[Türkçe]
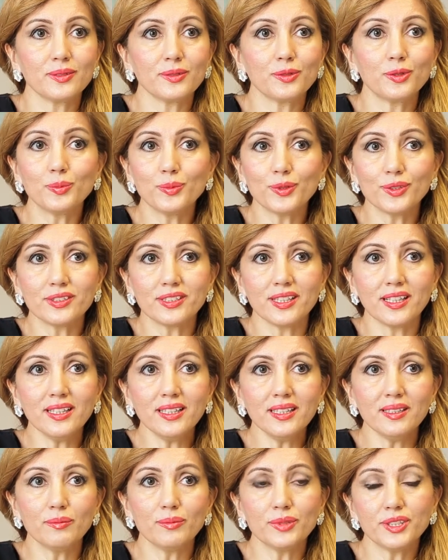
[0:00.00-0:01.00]

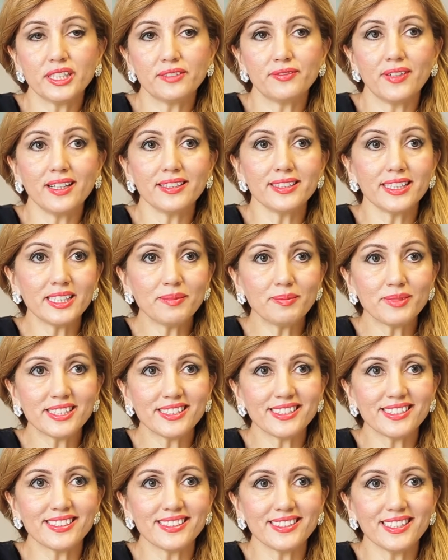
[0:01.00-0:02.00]
yumurta bu sefer rahim
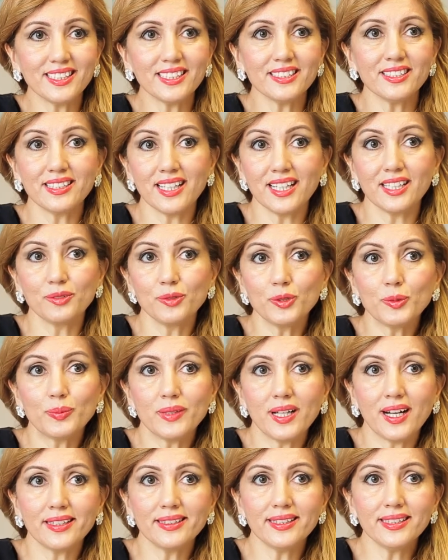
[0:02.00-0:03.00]
dışında yani
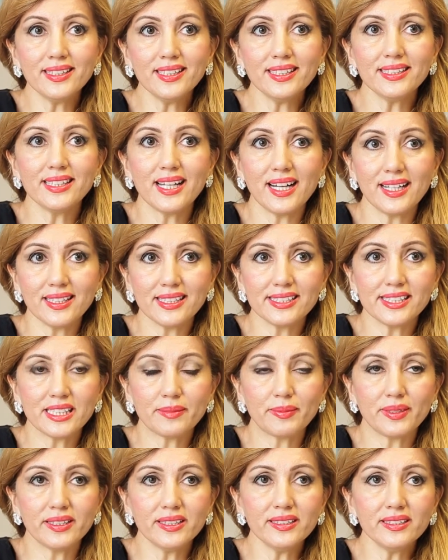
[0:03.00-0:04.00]
tüplerde
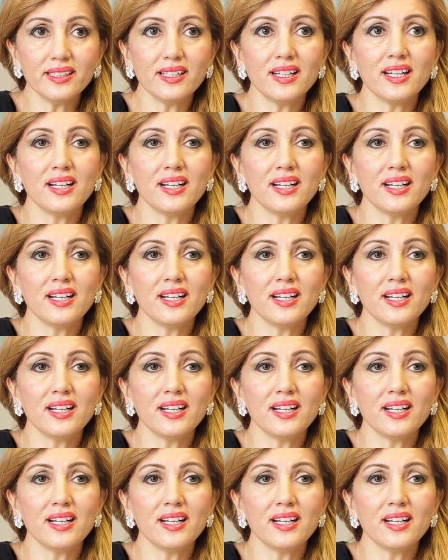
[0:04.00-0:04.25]
yerleşebilir.